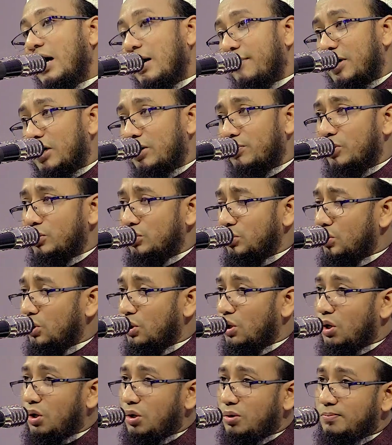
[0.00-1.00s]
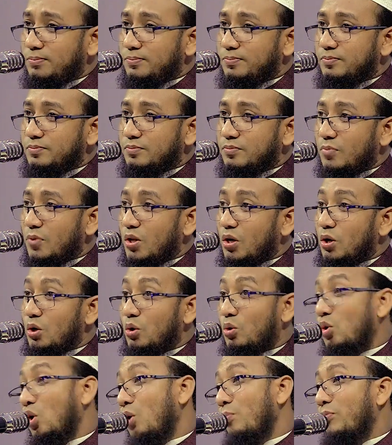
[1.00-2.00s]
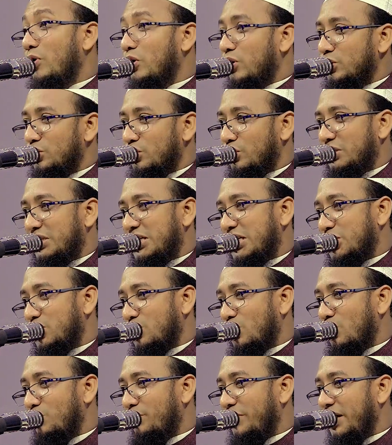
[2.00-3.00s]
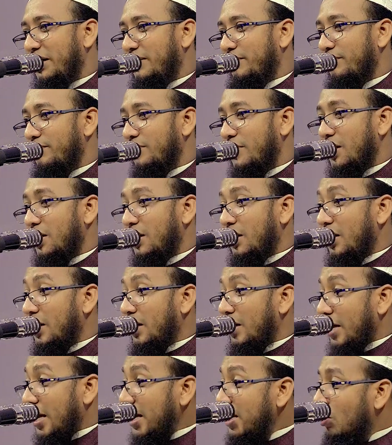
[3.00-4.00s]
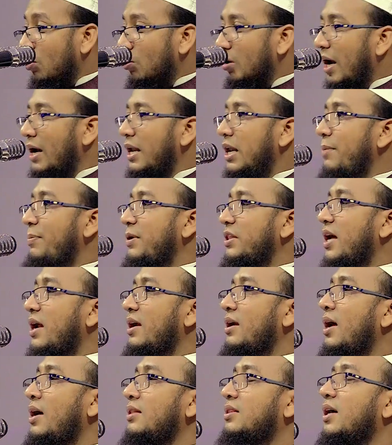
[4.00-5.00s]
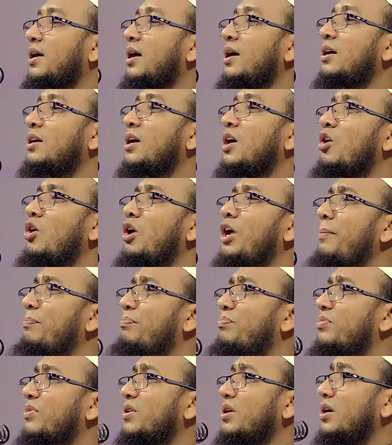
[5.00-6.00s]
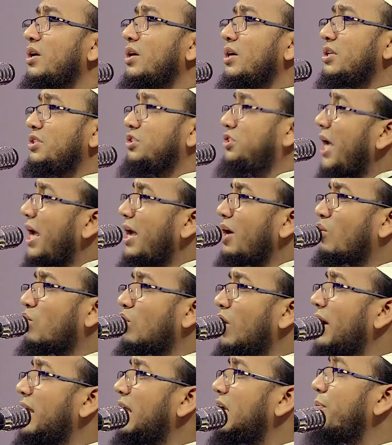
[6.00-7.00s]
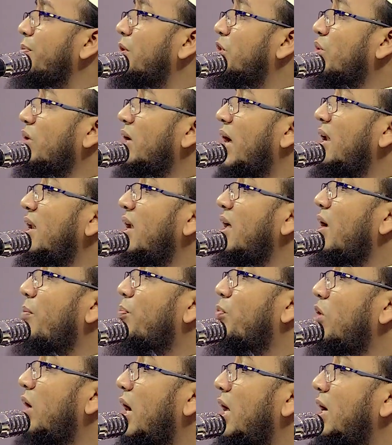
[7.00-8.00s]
আমার বন্ধুগণ খুব মনোযোগ দিয়ে শুনবেন এই কোরআনের বিধান না থাকার কারণে যে কোরআনের ভিতরে আল্লাহ রাব্বুল